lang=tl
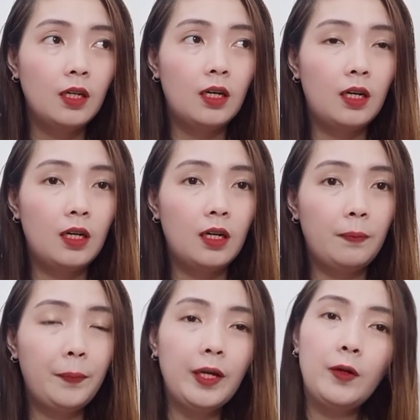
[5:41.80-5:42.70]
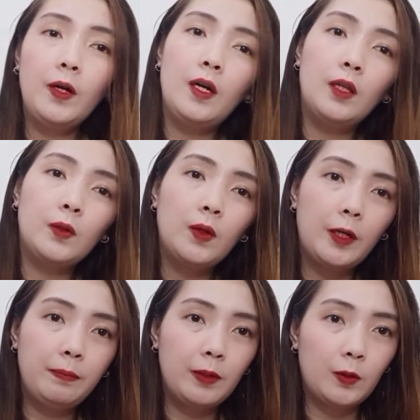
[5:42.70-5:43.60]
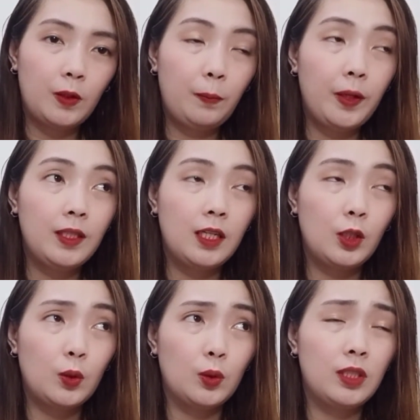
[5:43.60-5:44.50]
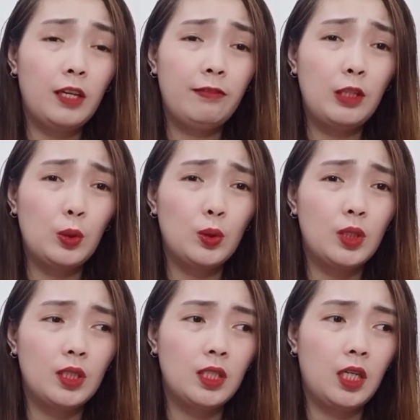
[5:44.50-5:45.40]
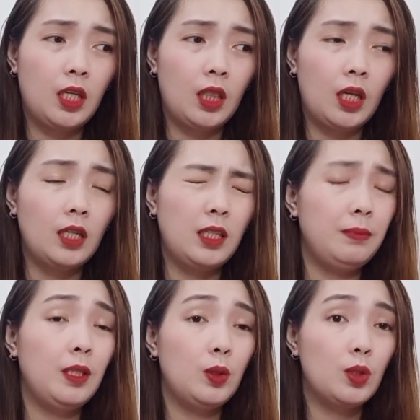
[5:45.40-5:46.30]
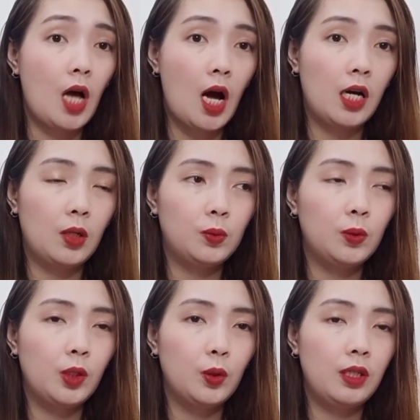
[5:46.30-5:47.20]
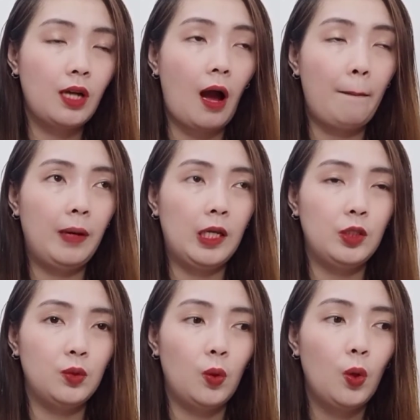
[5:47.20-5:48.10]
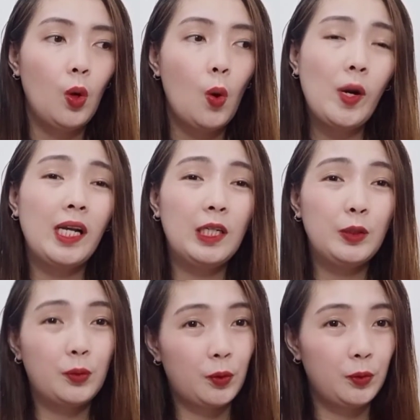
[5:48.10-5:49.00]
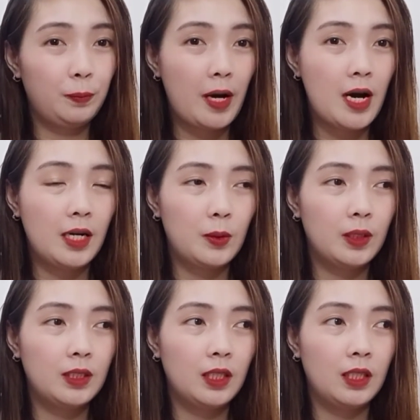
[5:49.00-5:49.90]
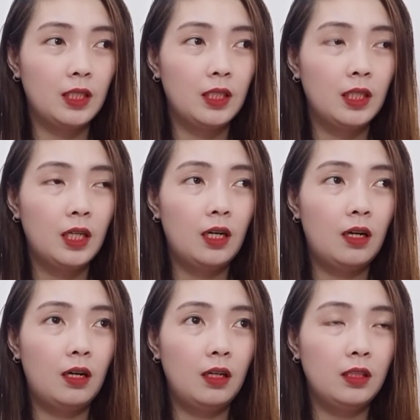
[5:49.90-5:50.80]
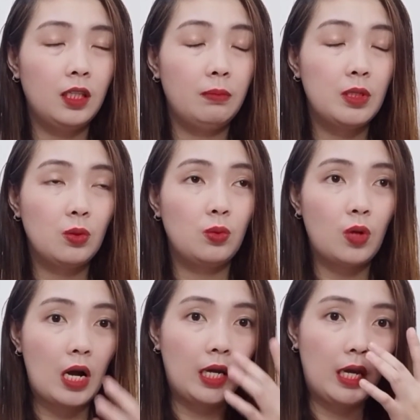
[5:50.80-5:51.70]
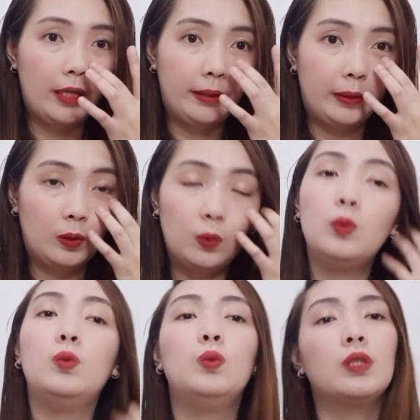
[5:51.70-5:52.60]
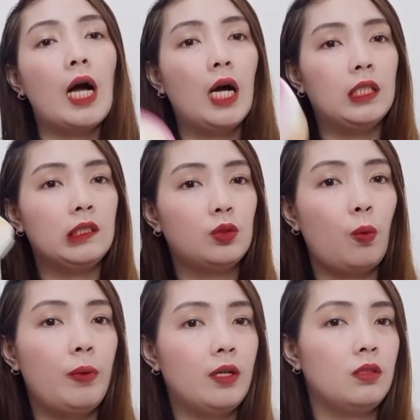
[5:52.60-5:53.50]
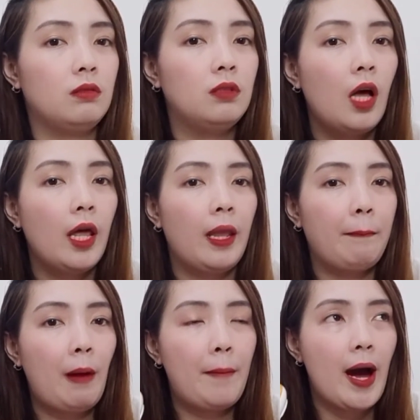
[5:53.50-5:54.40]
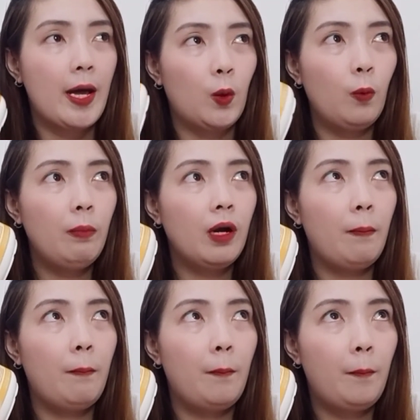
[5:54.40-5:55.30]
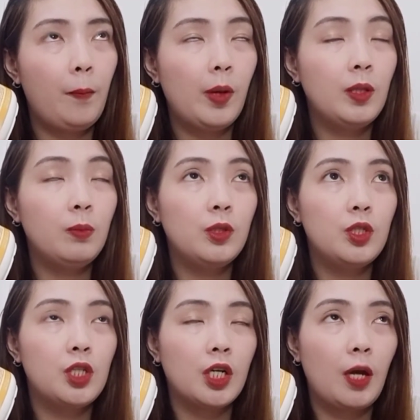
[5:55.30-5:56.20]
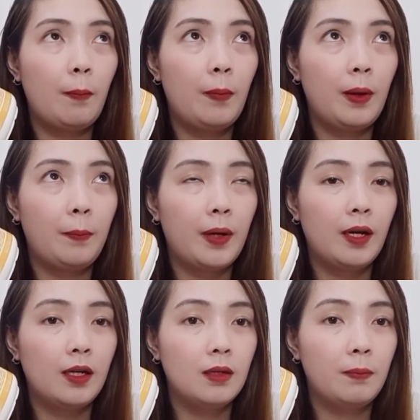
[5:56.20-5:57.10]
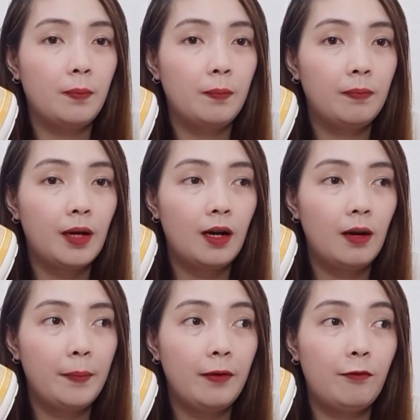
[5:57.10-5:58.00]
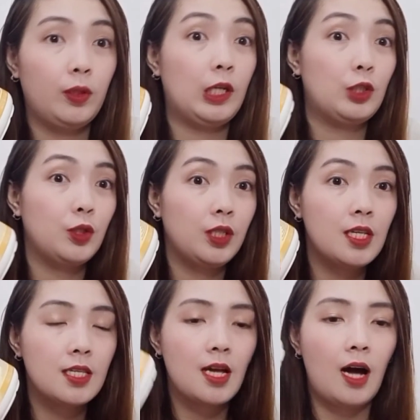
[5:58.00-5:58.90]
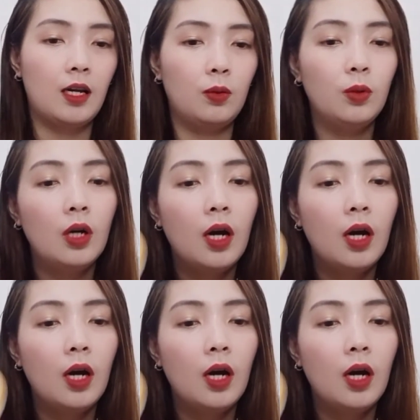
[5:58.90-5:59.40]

Uh, pero itong cream na to, ay pwede rin to, safe din to sa skin, ah, safe din to sa araw kung ito i-apply nyo. Wag lang yung todo pa araw kasi uh, hindi naman siguro kakayanin kung sa halin sobrang nagpapaaraw. Kung baga, pwede mo din siyang i-apply. Parang uh, may protection din siya sa araw.